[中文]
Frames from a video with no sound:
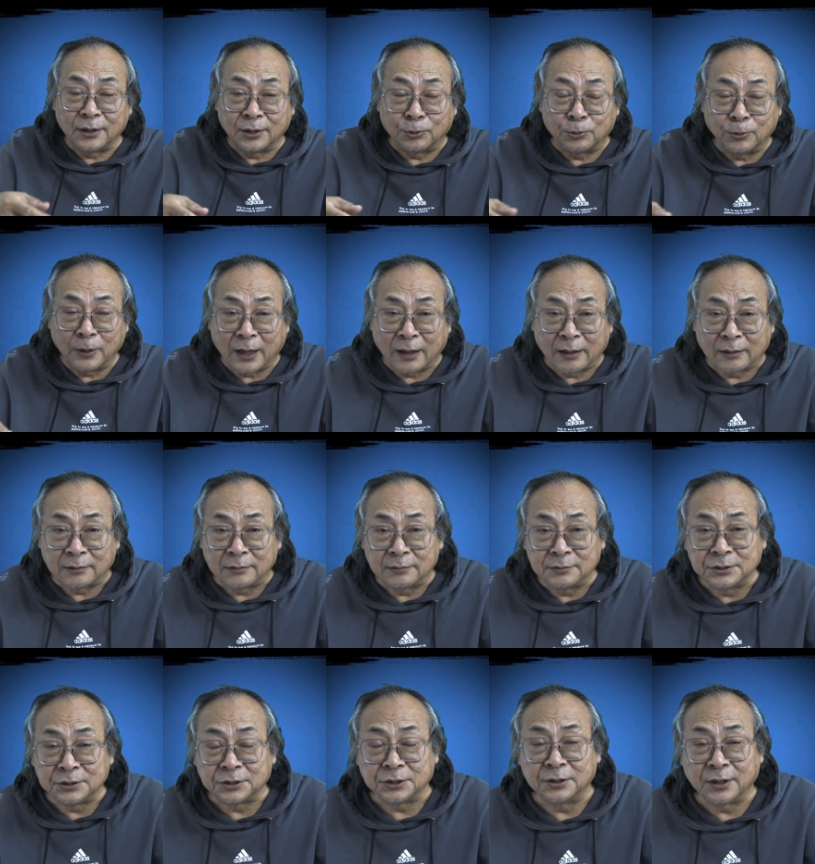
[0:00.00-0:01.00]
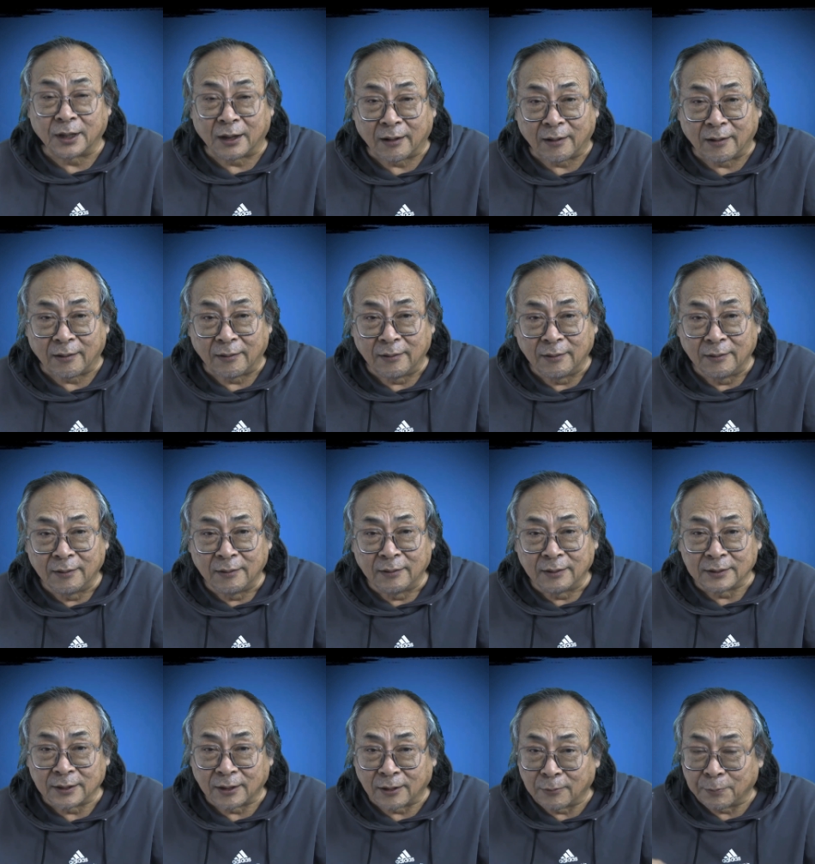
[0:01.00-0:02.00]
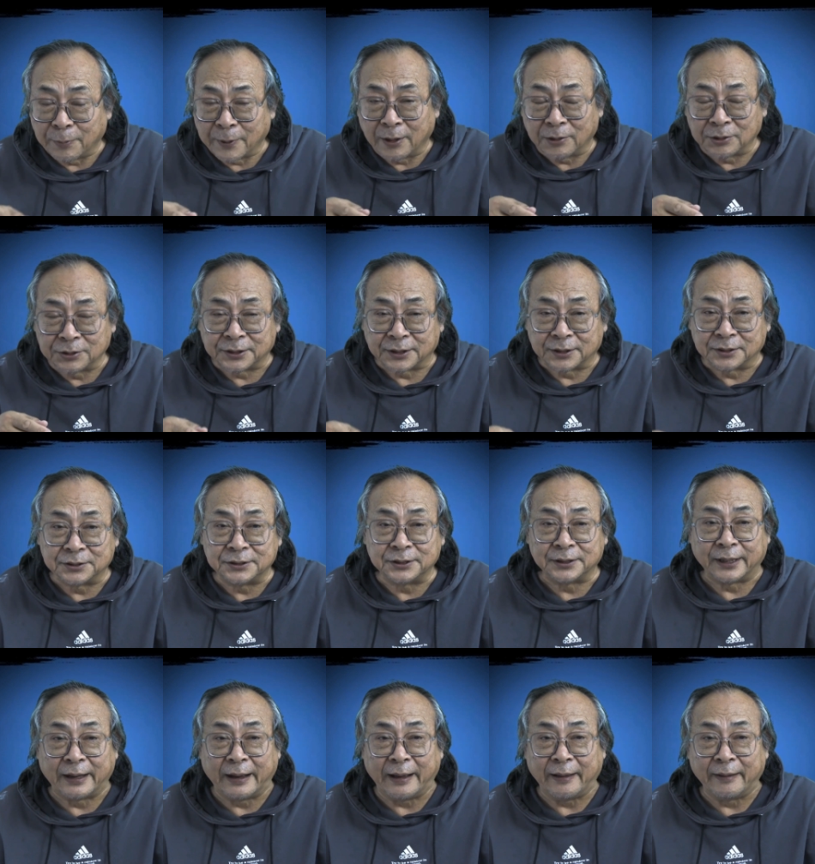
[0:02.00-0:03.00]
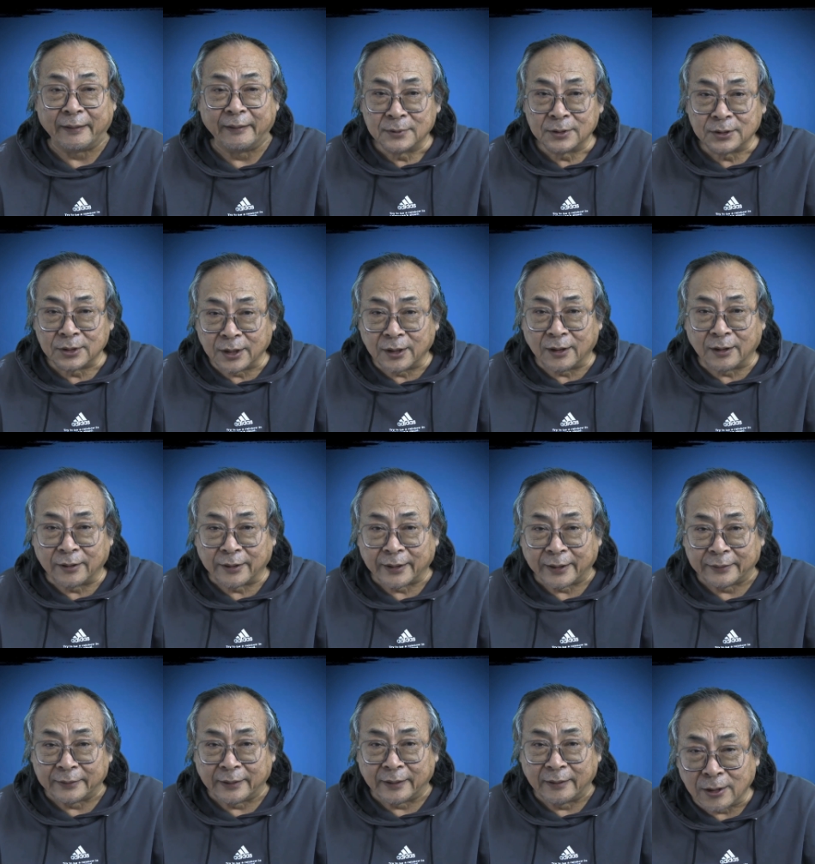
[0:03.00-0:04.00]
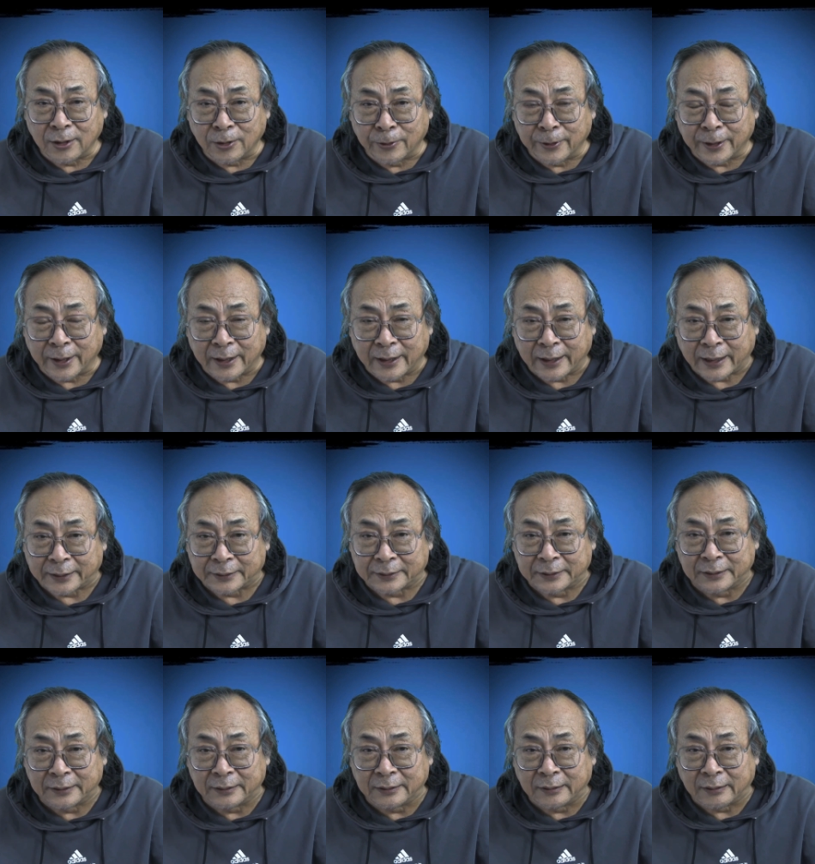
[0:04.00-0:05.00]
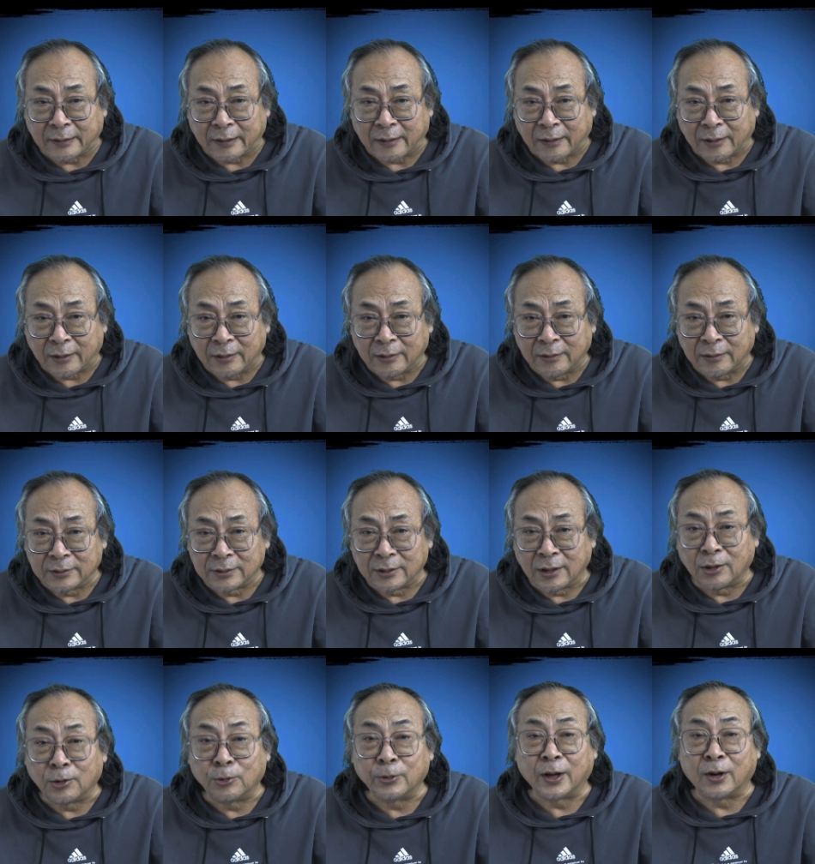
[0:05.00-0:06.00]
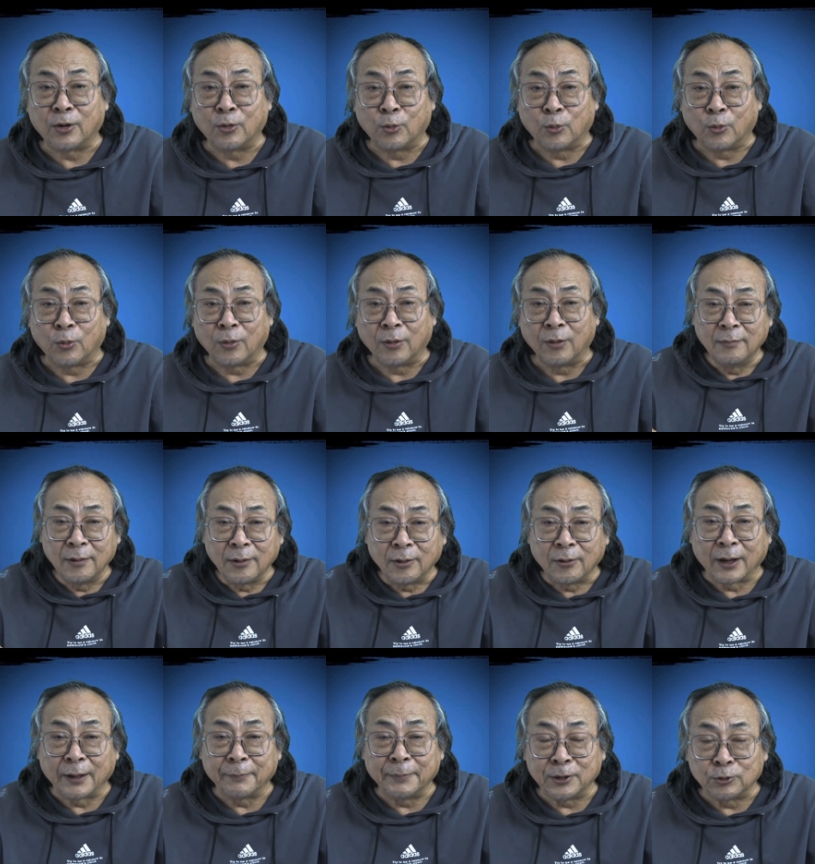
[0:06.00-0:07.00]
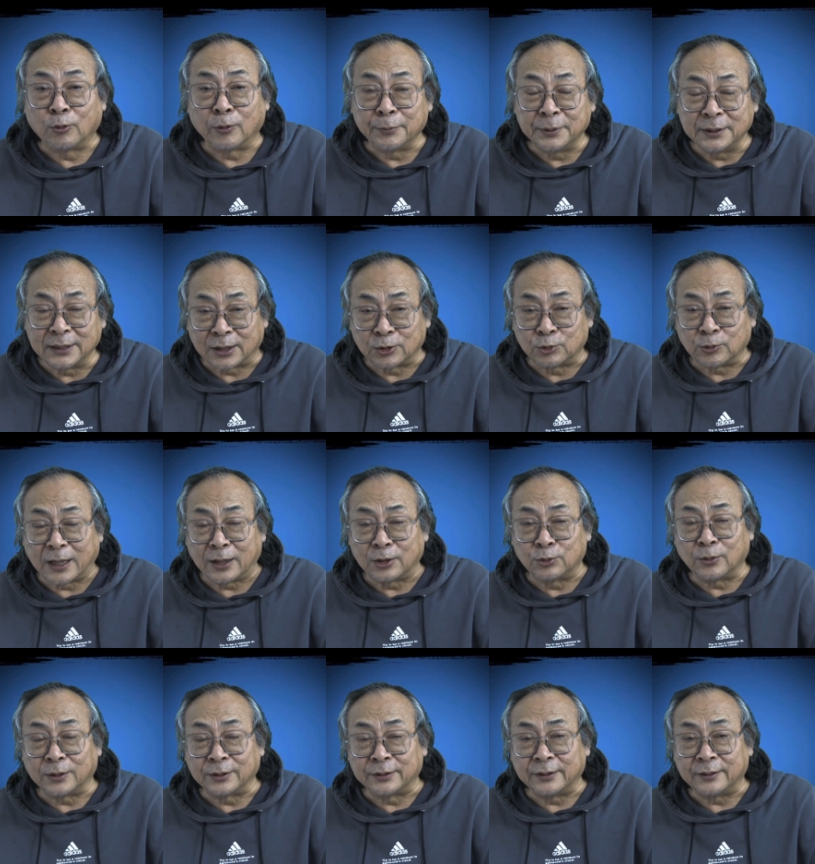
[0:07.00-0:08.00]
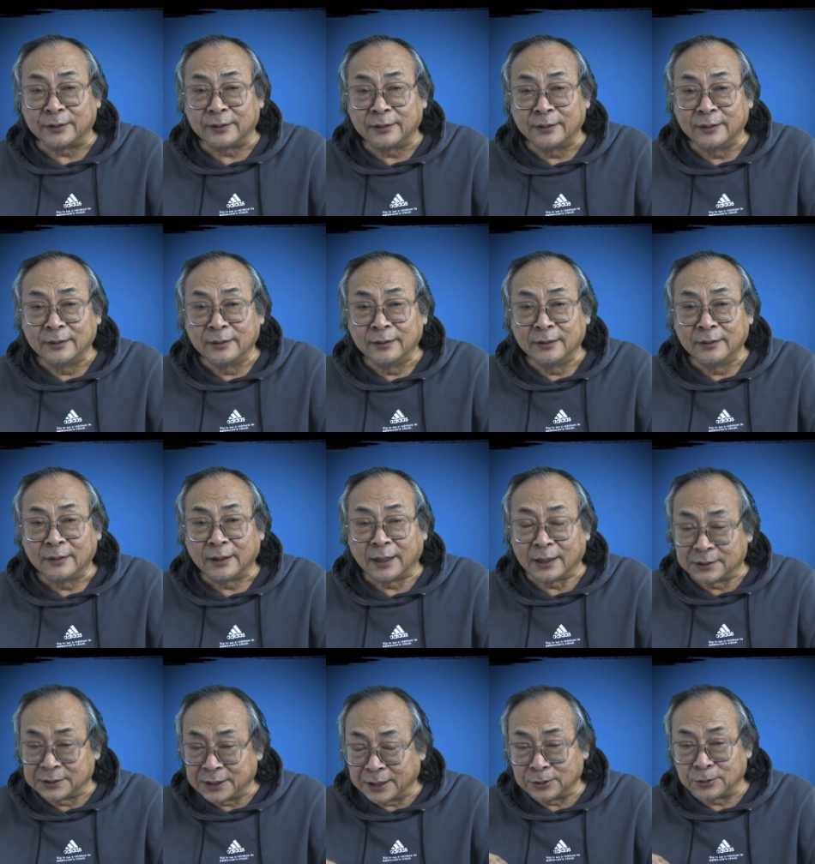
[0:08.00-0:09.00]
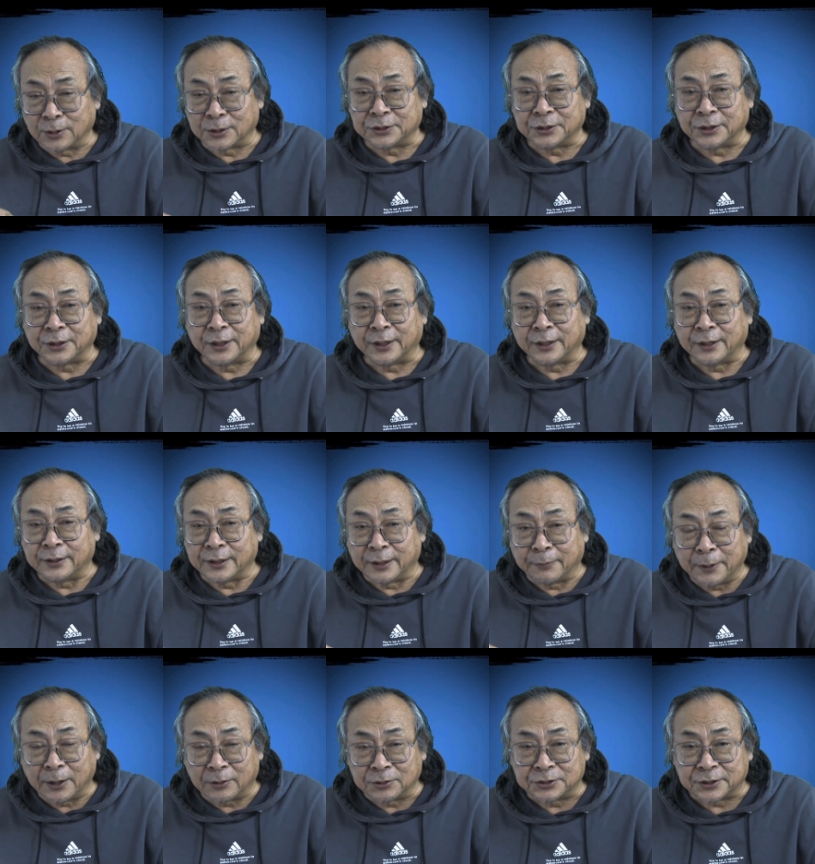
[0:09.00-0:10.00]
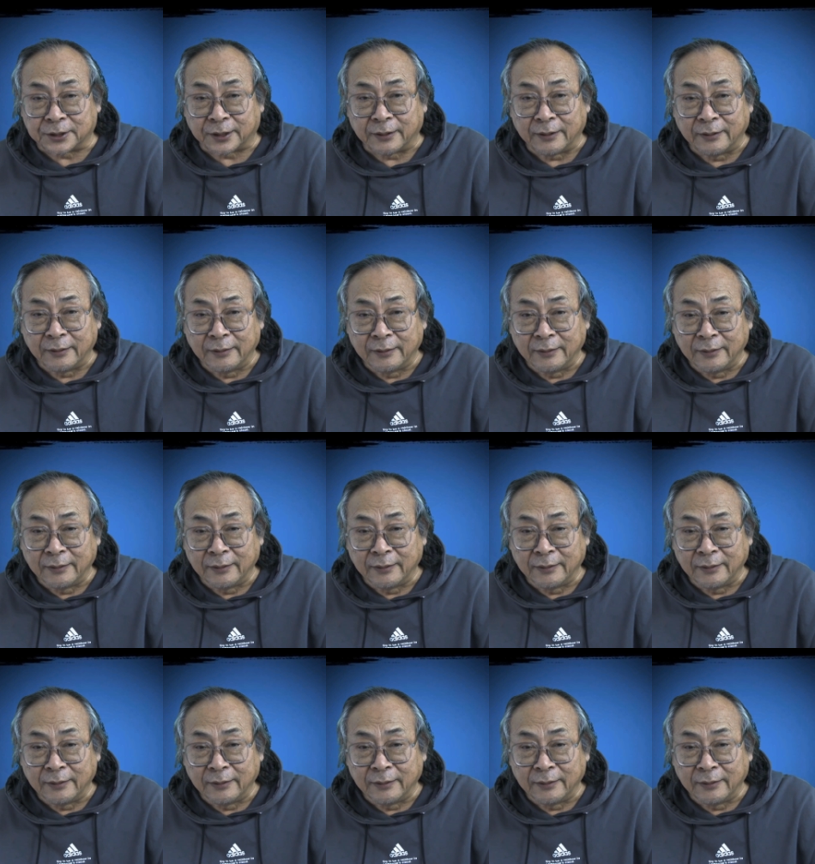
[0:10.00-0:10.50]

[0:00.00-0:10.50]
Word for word: 流浪乞讨，他说不要写成乞丐。第二点呢，欧阳海的哥哥欧阳湖后来被国民党抓了壮丁儿，哎，这段经历也不要写。